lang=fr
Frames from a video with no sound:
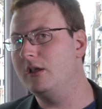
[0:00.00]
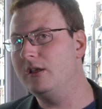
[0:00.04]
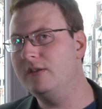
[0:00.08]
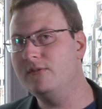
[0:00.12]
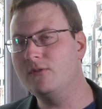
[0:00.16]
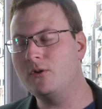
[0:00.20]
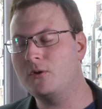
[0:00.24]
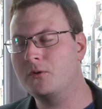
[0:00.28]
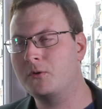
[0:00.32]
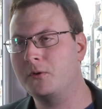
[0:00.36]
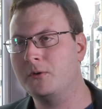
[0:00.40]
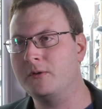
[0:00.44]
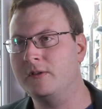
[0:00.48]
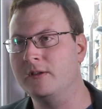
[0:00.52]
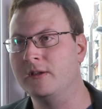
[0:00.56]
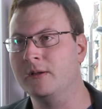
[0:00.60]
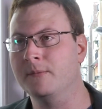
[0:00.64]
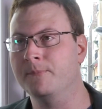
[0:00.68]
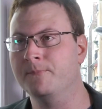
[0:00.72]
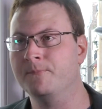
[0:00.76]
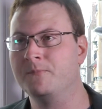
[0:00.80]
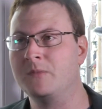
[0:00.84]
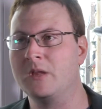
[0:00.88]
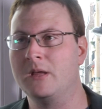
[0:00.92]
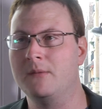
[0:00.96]
ils vont recruter.
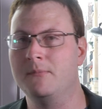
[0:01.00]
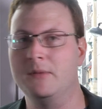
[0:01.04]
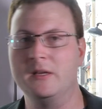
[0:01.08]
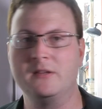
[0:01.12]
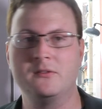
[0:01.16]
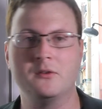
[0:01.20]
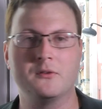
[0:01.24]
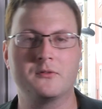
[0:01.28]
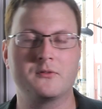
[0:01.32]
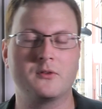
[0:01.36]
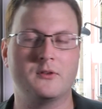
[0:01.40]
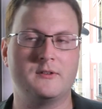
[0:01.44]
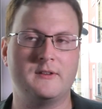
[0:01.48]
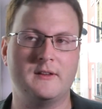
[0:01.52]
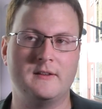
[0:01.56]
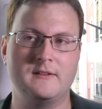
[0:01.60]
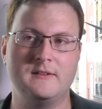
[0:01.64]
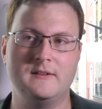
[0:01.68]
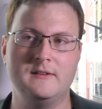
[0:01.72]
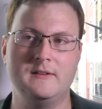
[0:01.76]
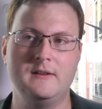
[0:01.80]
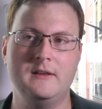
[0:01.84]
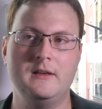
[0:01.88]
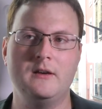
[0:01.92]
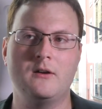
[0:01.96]
Mais sauf que
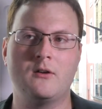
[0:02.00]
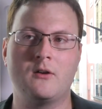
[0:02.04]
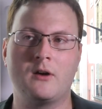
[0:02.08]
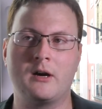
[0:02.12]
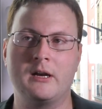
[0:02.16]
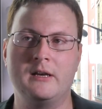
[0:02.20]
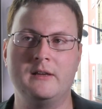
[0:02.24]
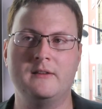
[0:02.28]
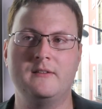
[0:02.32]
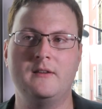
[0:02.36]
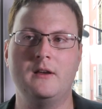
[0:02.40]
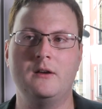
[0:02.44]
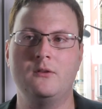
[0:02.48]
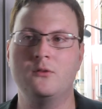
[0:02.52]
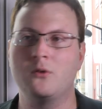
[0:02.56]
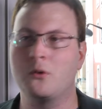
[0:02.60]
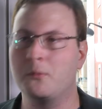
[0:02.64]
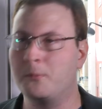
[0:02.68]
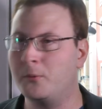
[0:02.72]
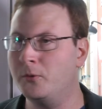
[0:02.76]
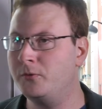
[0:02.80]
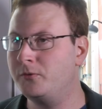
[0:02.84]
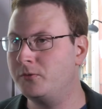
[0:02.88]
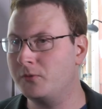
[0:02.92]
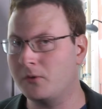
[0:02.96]
cette idée, en réalité, elle ne
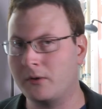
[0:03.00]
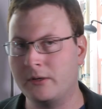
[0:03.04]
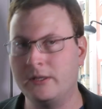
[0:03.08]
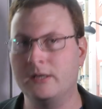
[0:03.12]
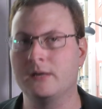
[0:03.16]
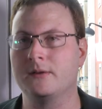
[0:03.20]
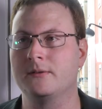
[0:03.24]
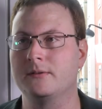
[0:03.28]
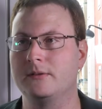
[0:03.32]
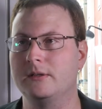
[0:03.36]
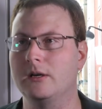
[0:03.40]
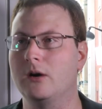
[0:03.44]
repose sur rien.